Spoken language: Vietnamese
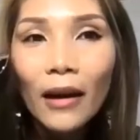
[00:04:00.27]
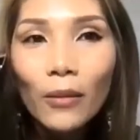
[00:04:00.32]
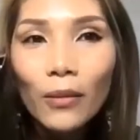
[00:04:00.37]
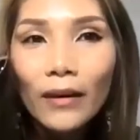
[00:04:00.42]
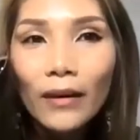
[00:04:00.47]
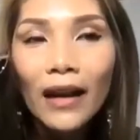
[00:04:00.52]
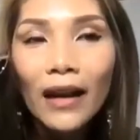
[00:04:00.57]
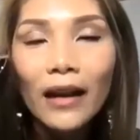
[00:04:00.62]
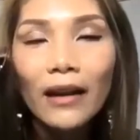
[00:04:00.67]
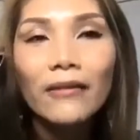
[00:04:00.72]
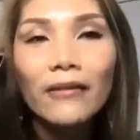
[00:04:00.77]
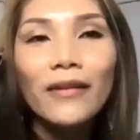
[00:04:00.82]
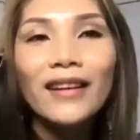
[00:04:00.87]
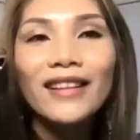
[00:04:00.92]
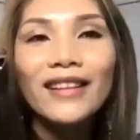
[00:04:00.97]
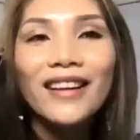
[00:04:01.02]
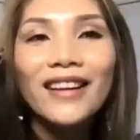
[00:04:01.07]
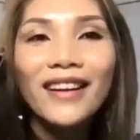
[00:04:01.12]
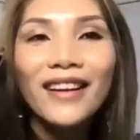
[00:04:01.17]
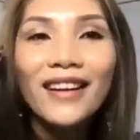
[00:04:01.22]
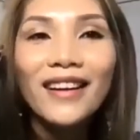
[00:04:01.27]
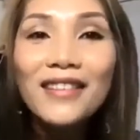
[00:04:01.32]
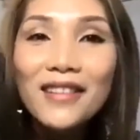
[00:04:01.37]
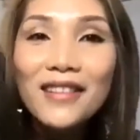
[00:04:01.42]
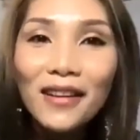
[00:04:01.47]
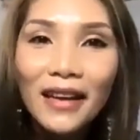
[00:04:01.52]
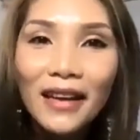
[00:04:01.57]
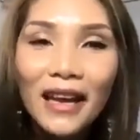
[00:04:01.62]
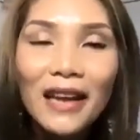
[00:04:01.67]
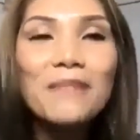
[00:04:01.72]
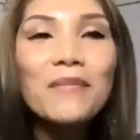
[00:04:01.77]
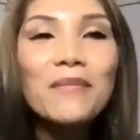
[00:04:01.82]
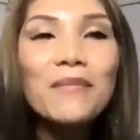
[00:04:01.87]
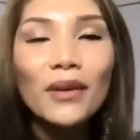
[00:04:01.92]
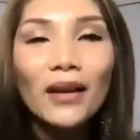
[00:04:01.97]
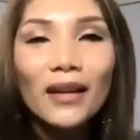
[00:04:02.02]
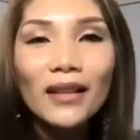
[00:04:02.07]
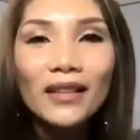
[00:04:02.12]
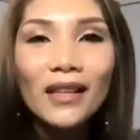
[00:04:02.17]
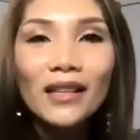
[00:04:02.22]
góc cạnh và từng cái đường nét một
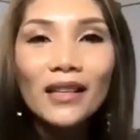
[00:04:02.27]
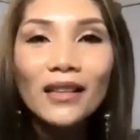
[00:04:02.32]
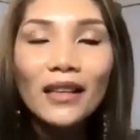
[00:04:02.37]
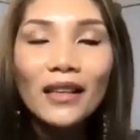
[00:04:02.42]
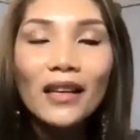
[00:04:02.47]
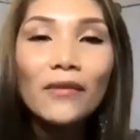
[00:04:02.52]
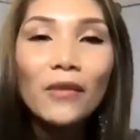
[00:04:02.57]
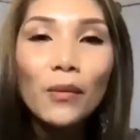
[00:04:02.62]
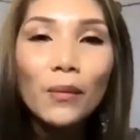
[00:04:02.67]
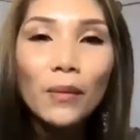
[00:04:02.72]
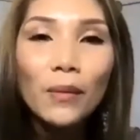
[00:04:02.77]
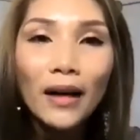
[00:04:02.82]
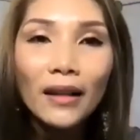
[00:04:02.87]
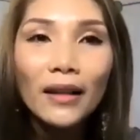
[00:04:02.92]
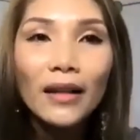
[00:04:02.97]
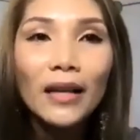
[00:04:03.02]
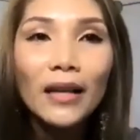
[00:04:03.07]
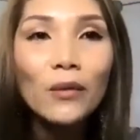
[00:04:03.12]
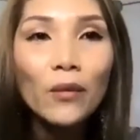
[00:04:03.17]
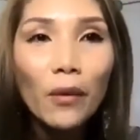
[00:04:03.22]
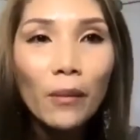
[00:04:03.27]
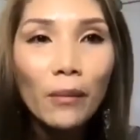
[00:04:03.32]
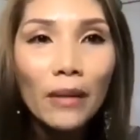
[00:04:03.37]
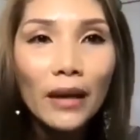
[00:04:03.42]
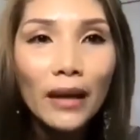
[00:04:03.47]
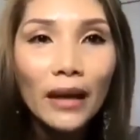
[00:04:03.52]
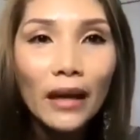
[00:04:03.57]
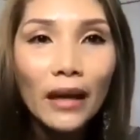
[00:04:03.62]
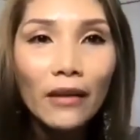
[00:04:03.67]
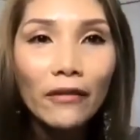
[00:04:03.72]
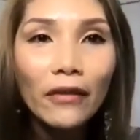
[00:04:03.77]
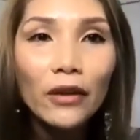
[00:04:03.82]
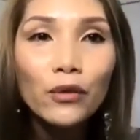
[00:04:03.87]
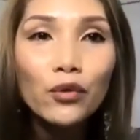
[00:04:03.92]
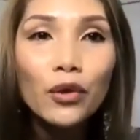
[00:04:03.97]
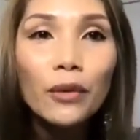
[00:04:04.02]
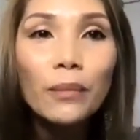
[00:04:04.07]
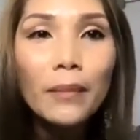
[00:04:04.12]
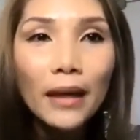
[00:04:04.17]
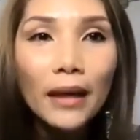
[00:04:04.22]
ở trên những cái vùng cần thiết của mình cần phải
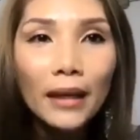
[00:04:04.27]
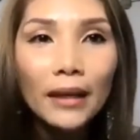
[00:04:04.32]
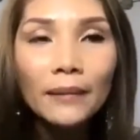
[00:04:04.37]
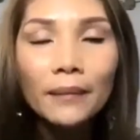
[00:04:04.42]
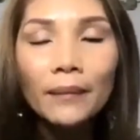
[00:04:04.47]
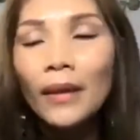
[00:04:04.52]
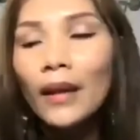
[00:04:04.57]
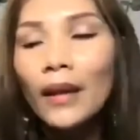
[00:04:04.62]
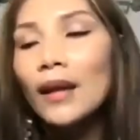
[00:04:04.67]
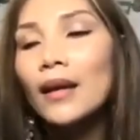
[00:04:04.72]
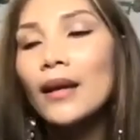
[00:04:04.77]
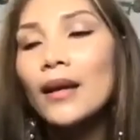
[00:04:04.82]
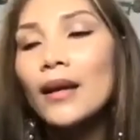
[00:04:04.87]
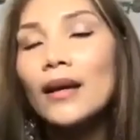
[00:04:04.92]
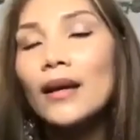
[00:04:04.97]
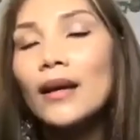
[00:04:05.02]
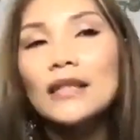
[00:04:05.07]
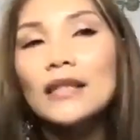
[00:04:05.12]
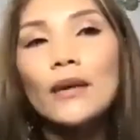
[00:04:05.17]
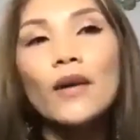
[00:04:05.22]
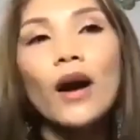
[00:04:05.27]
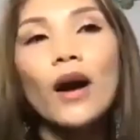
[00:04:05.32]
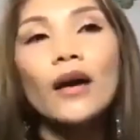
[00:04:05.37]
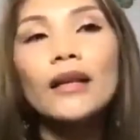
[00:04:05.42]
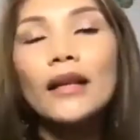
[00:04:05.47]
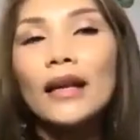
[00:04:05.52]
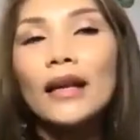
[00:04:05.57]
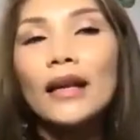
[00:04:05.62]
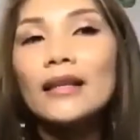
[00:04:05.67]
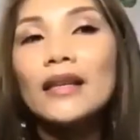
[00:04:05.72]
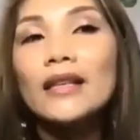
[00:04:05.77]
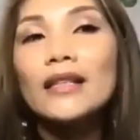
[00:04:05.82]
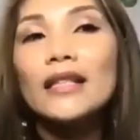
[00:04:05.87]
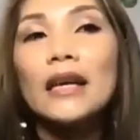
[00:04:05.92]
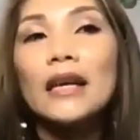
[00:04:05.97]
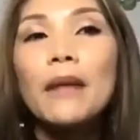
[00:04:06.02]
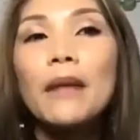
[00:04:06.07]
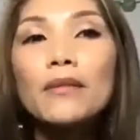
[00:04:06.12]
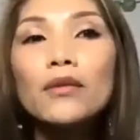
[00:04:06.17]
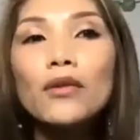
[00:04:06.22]
treatment sau đó thì anh chị sẽ
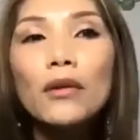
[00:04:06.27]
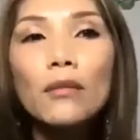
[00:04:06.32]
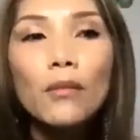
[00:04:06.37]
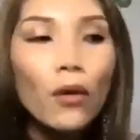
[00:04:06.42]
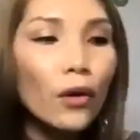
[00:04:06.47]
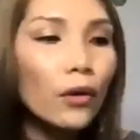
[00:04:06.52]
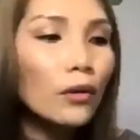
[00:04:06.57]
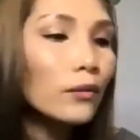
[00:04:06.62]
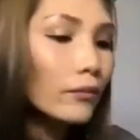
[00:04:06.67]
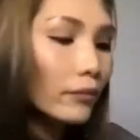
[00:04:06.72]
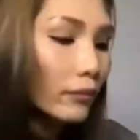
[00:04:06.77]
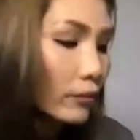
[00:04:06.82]
bấm số 4